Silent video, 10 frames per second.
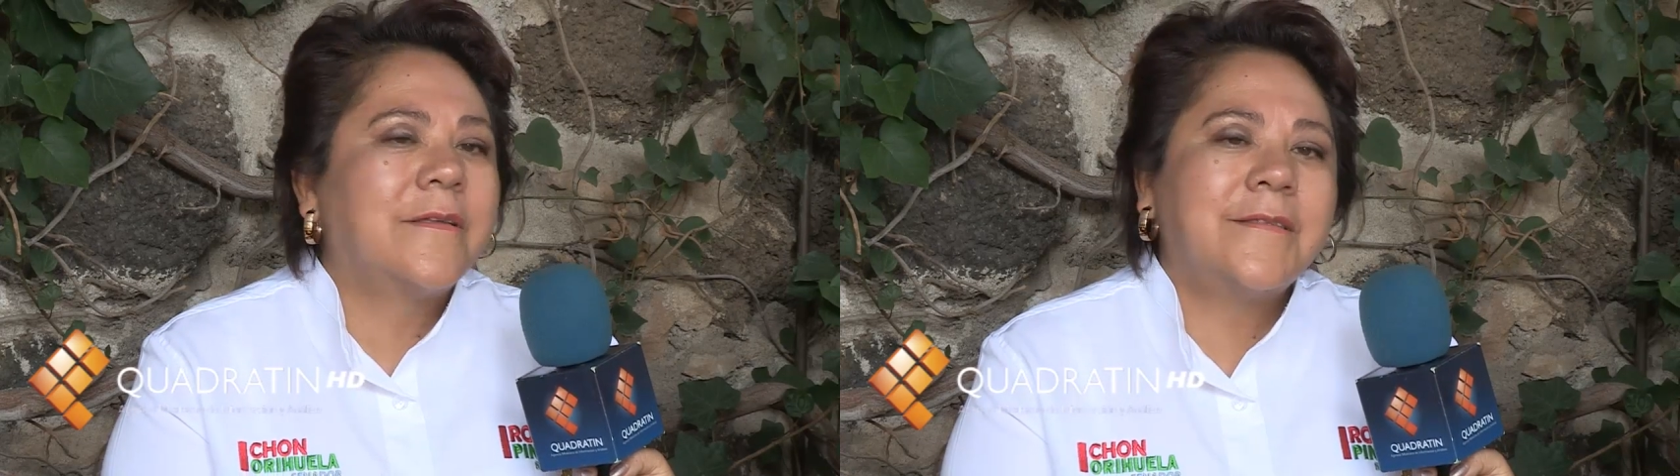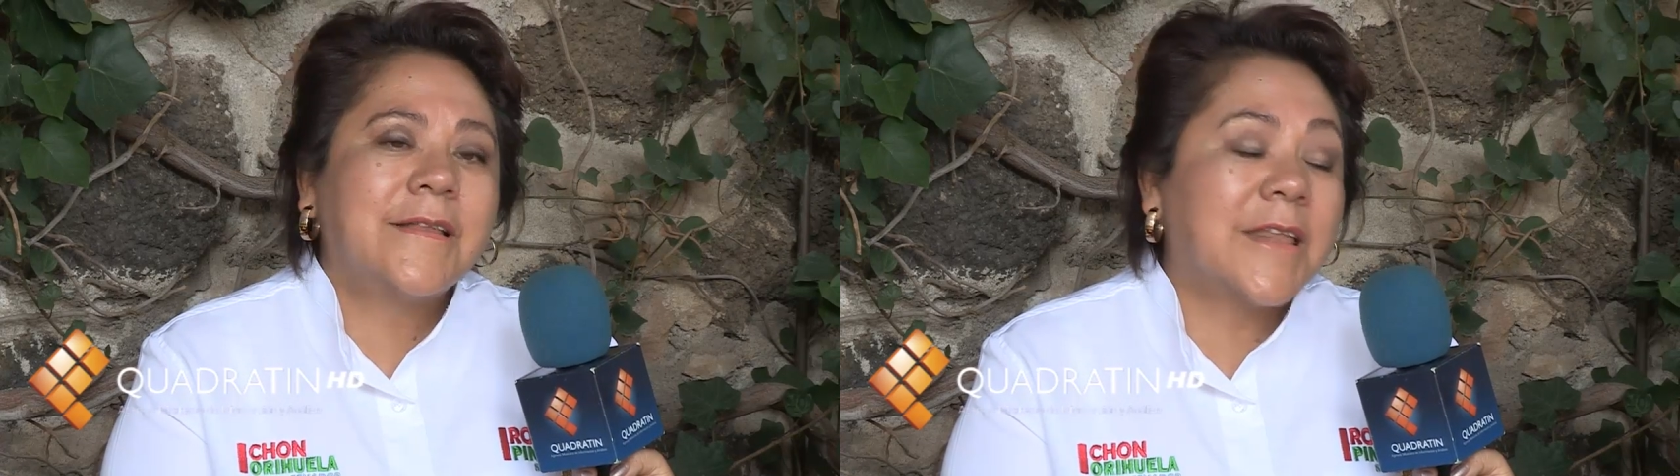
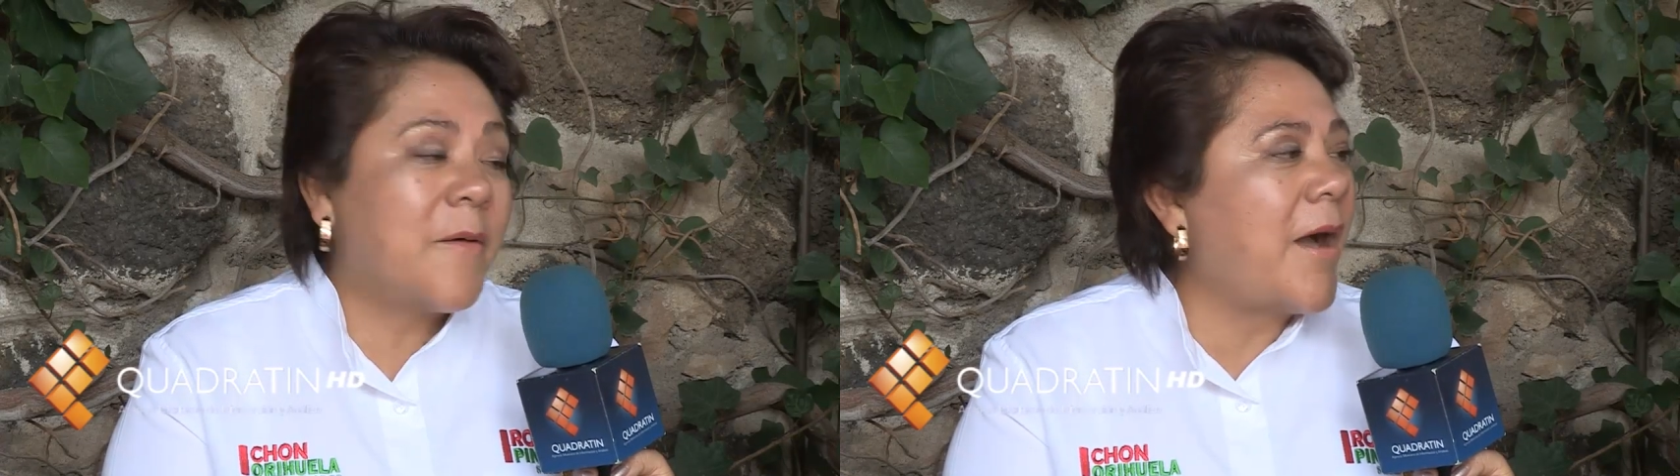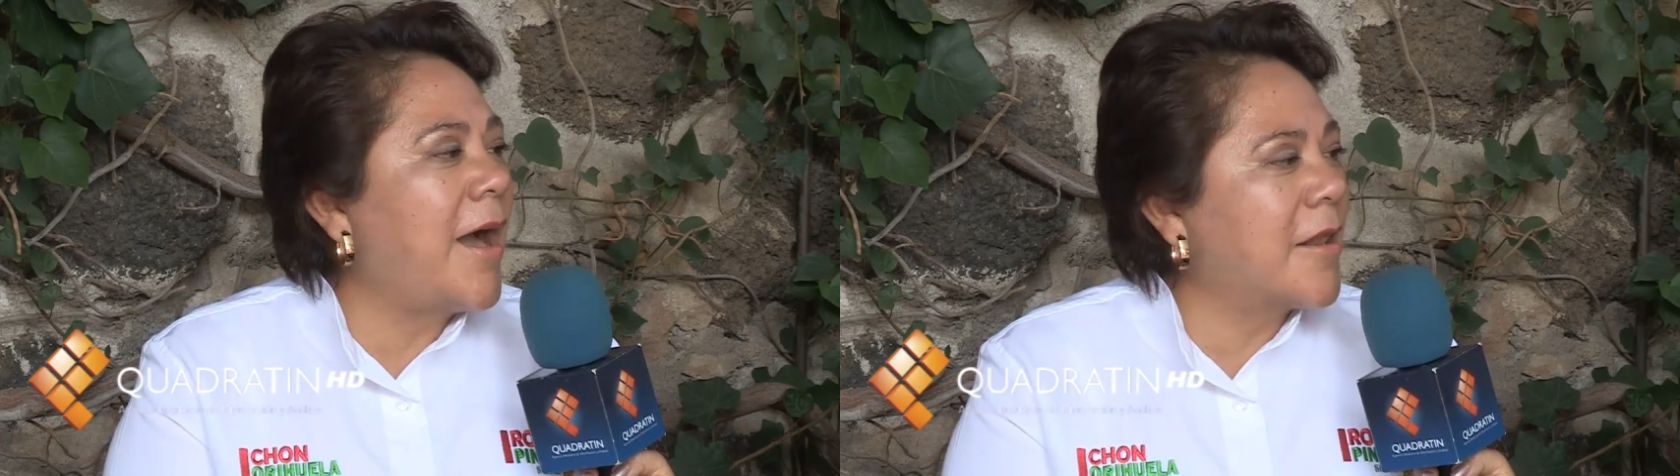de
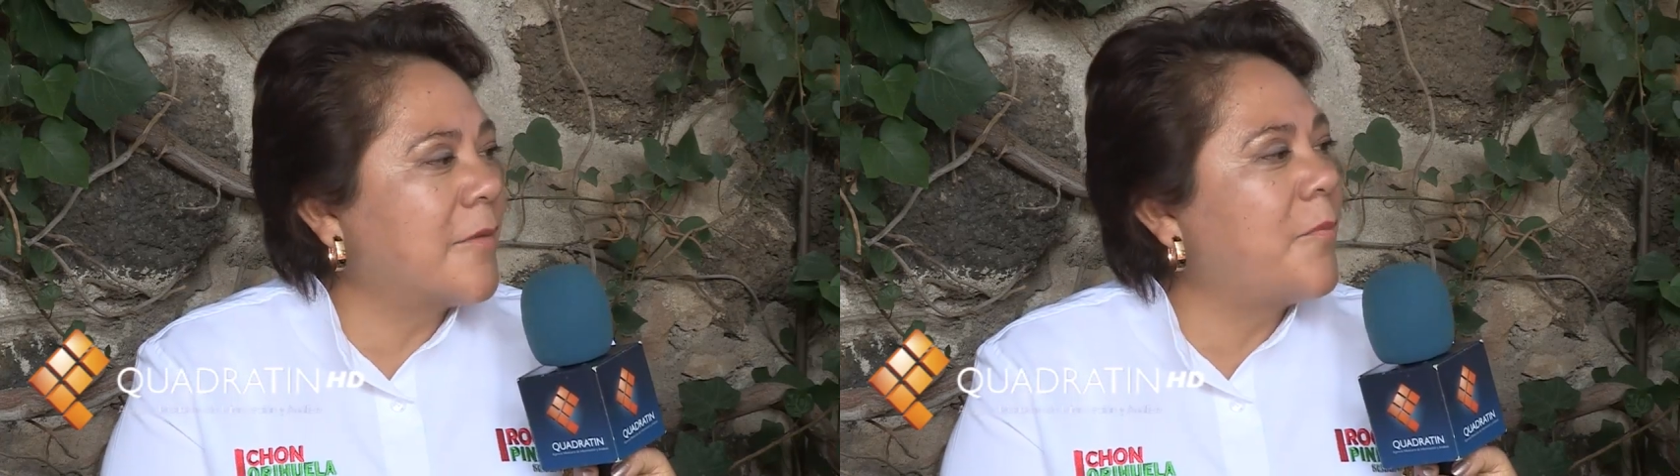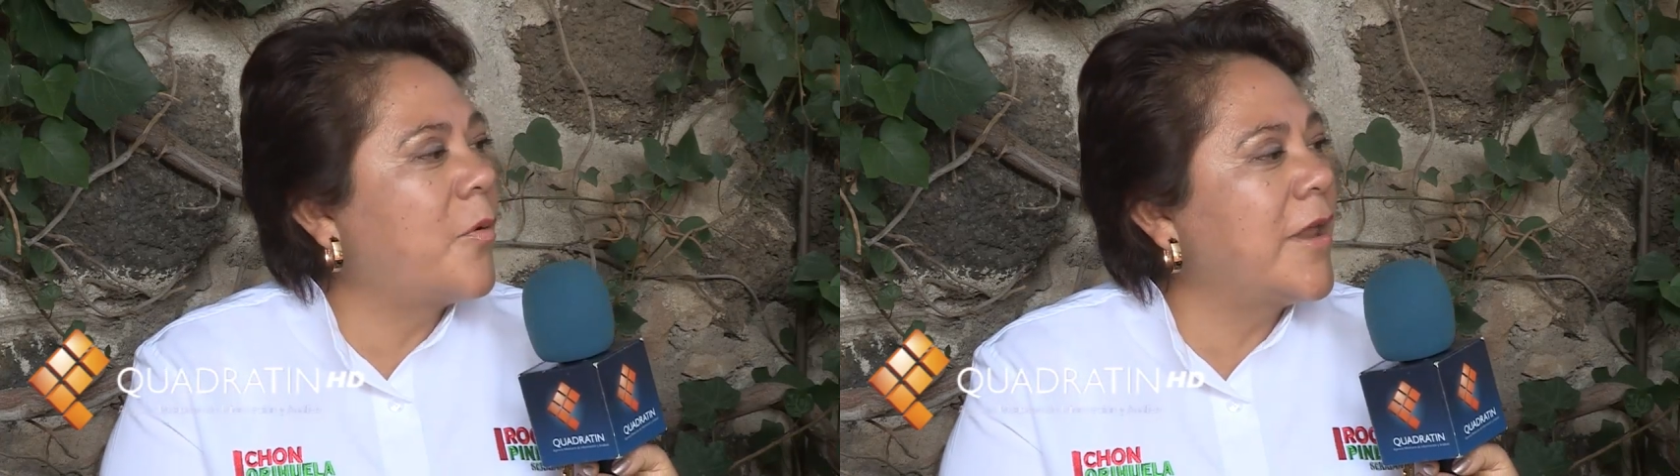trabajar
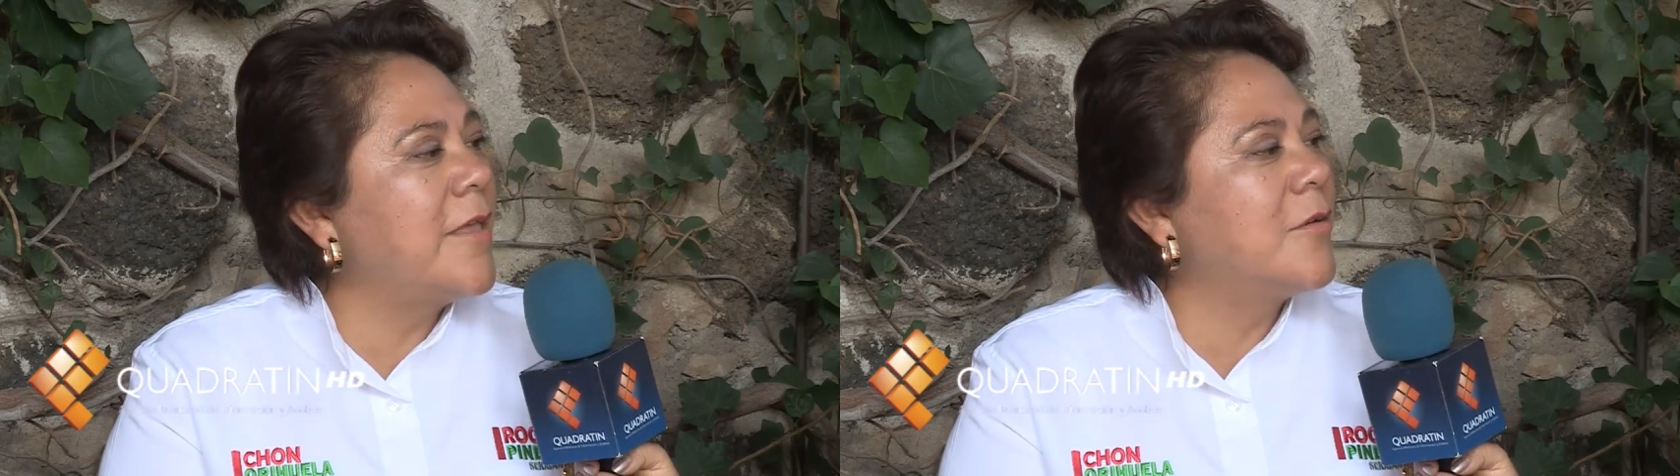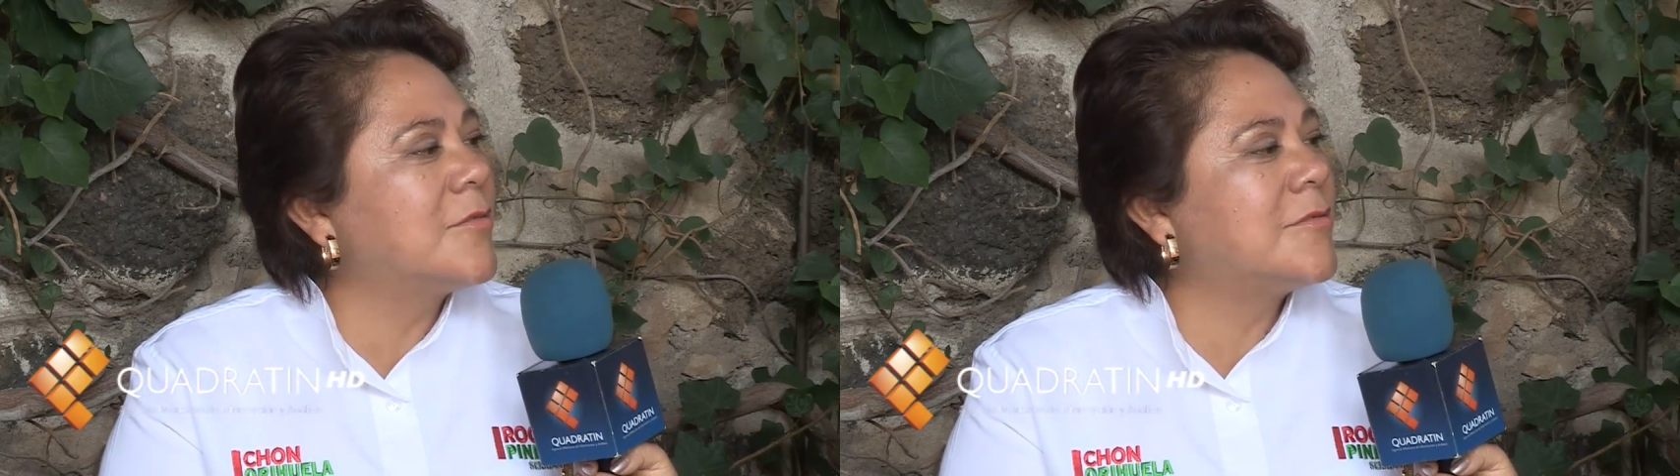por
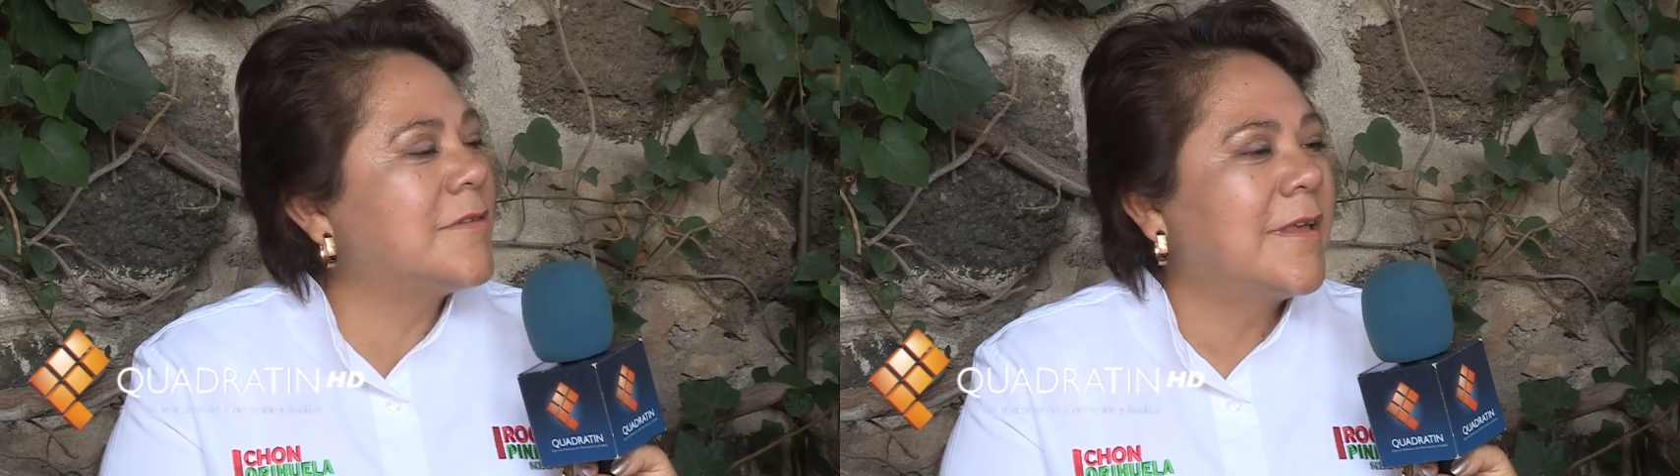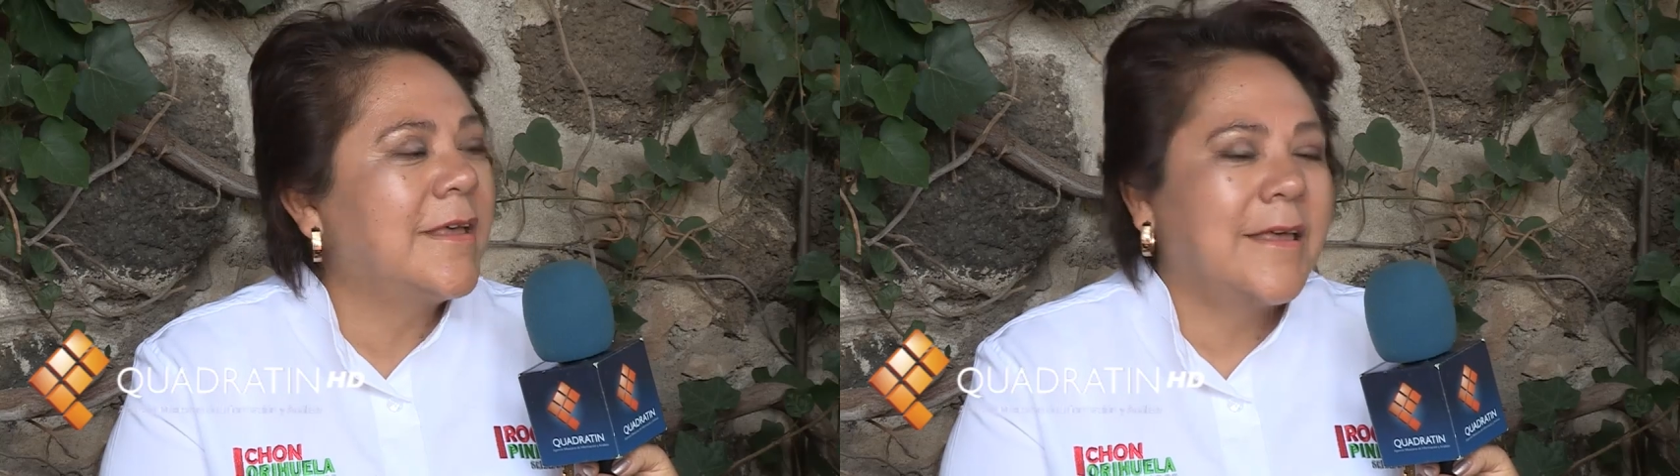ellos,